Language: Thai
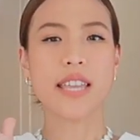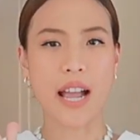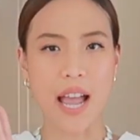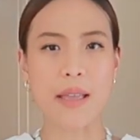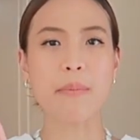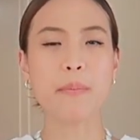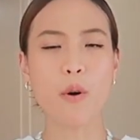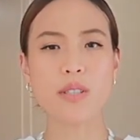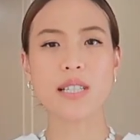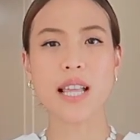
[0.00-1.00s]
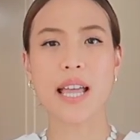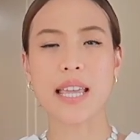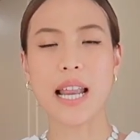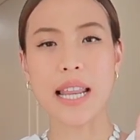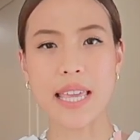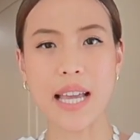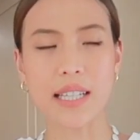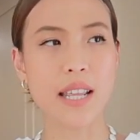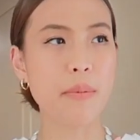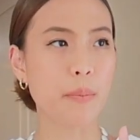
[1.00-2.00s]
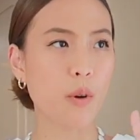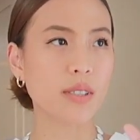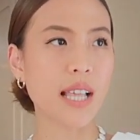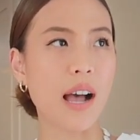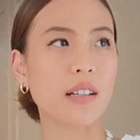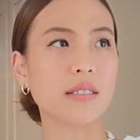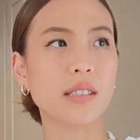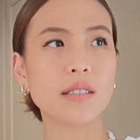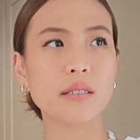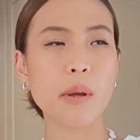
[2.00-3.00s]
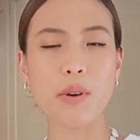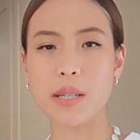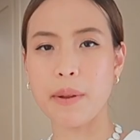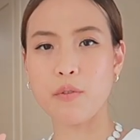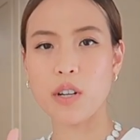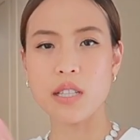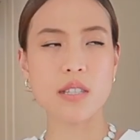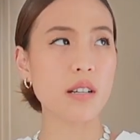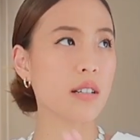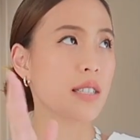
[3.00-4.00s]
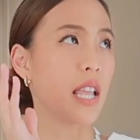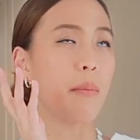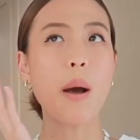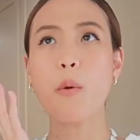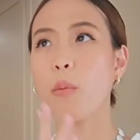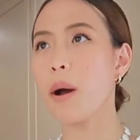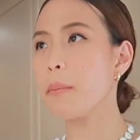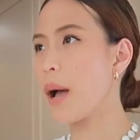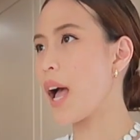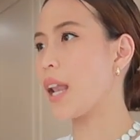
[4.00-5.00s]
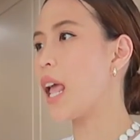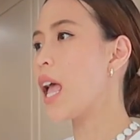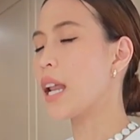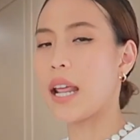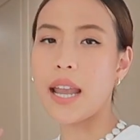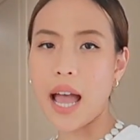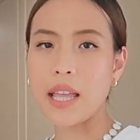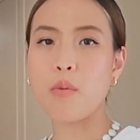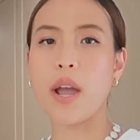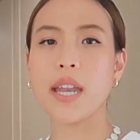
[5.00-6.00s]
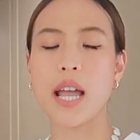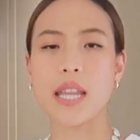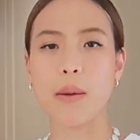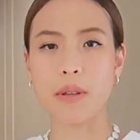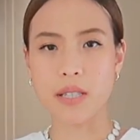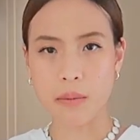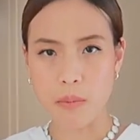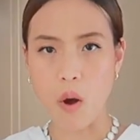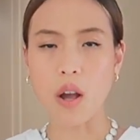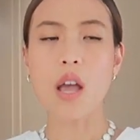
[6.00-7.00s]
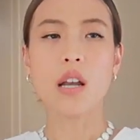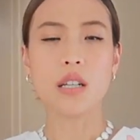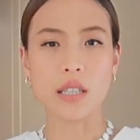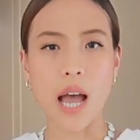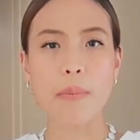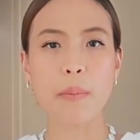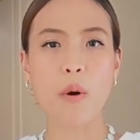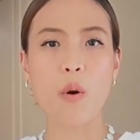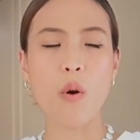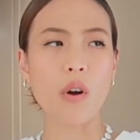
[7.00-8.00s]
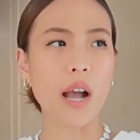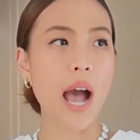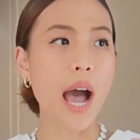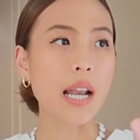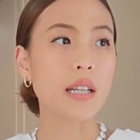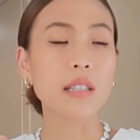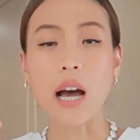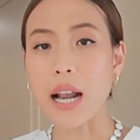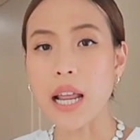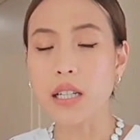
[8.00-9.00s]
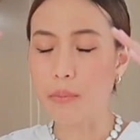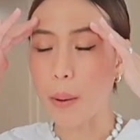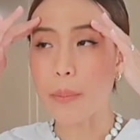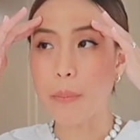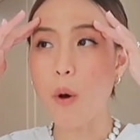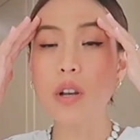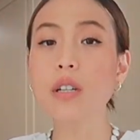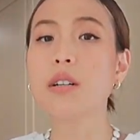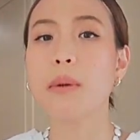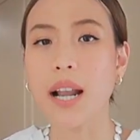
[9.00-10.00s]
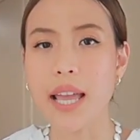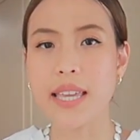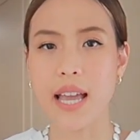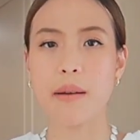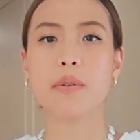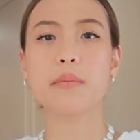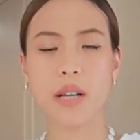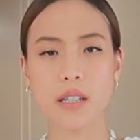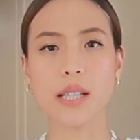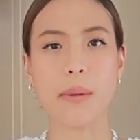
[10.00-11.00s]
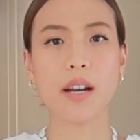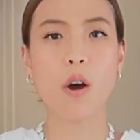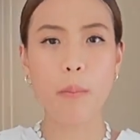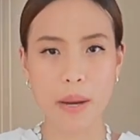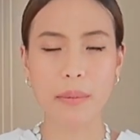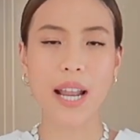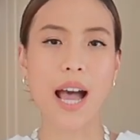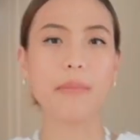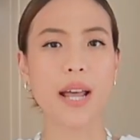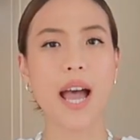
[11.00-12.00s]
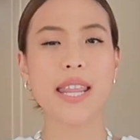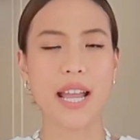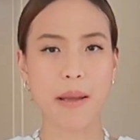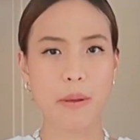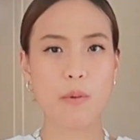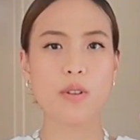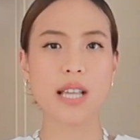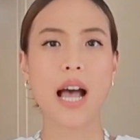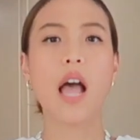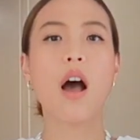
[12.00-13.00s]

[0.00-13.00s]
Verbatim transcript: ยังไงปิโป้จะใส่รายละเอียด ที่ปิโป้สั่งซื้อไม่ว่าจะเป็นเฟอร์นิเจอร์ สีผ้ามงผ้าม่านใด ๆ ไว้ในเด s ก r i p t i o n box หรือถ้าปิโป้ขาดเหลืออะไรหรือแบบปิโป้ลืมอะไรอย่างเงี้ยเเพื่อนๆก็สามารถคอมเมนต์มาถามได้อย่างไงพี่โป้จะ